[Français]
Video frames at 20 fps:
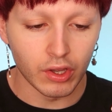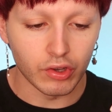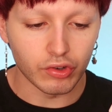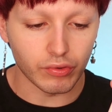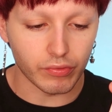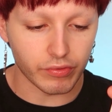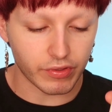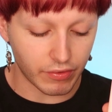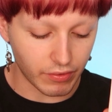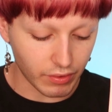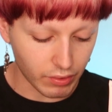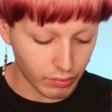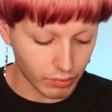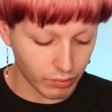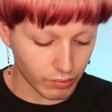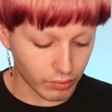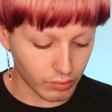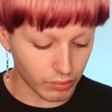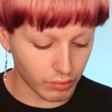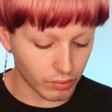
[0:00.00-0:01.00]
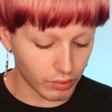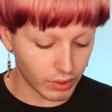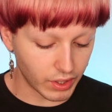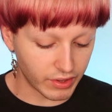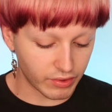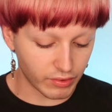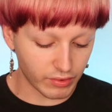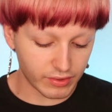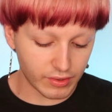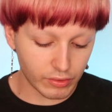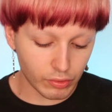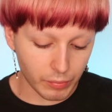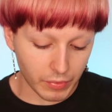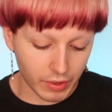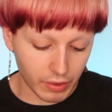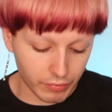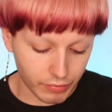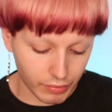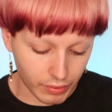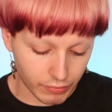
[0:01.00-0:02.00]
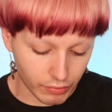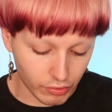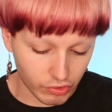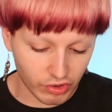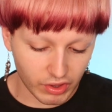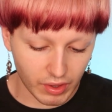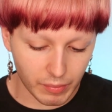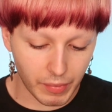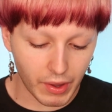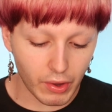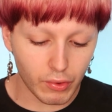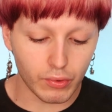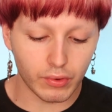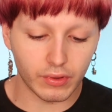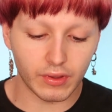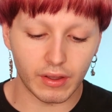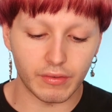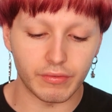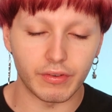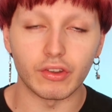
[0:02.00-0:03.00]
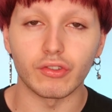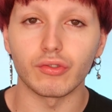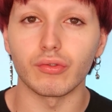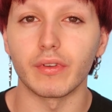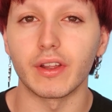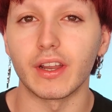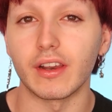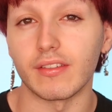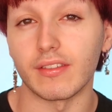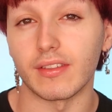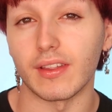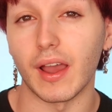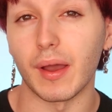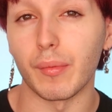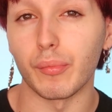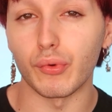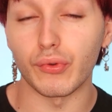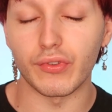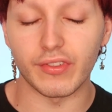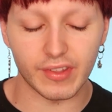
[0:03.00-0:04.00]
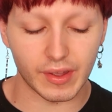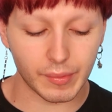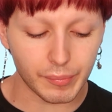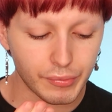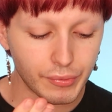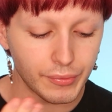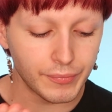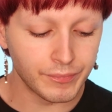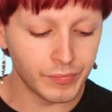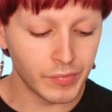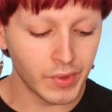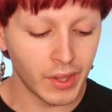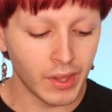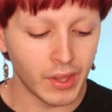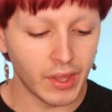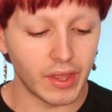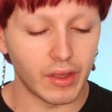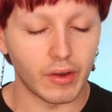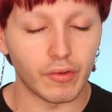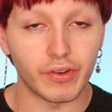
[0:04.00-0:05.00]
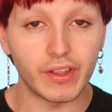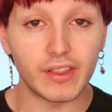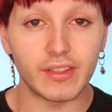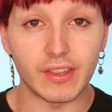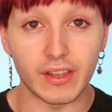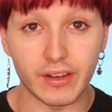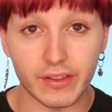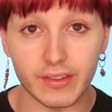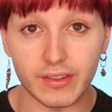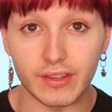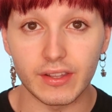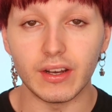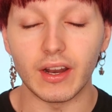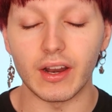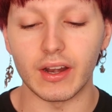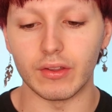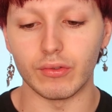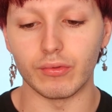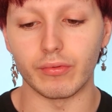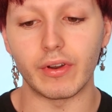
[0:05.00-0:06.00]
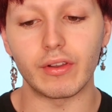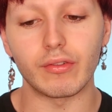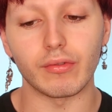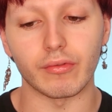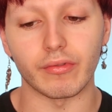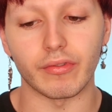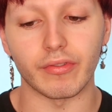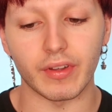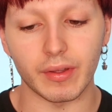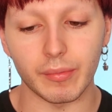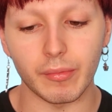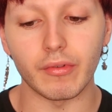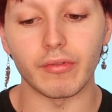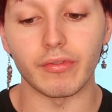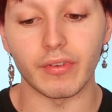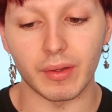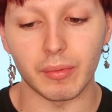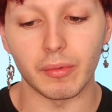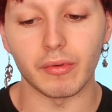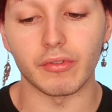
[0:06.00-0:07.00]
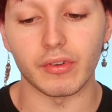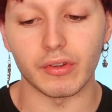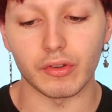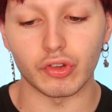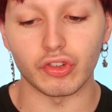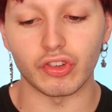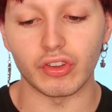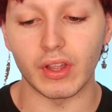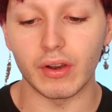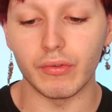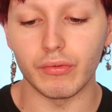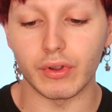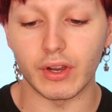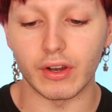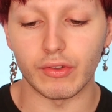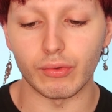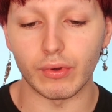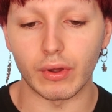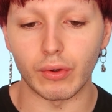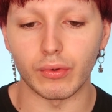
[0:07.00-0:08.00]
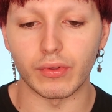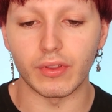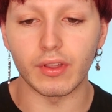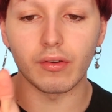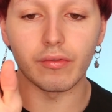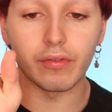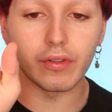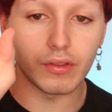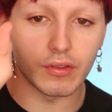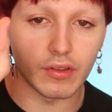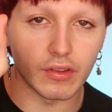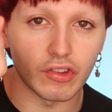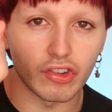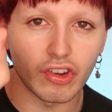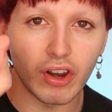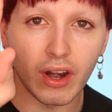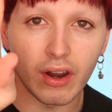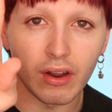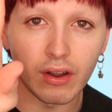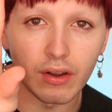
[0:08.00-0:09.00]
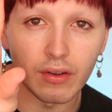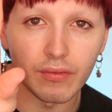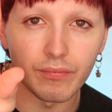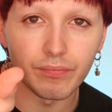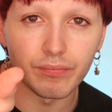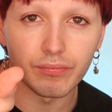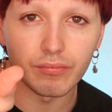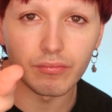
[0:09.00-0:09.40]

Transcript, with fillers: genre, vous savez que les anciennes de Make Up Forever, j'étais pas ultra fan. Je trouvais qu'elles étaient un peu simples. Et en fait, celles-ci, là, les nouvelles sont vraiment, vraiment, vraiment géniales, vu qu'elles ont un côté, en fait, déjà la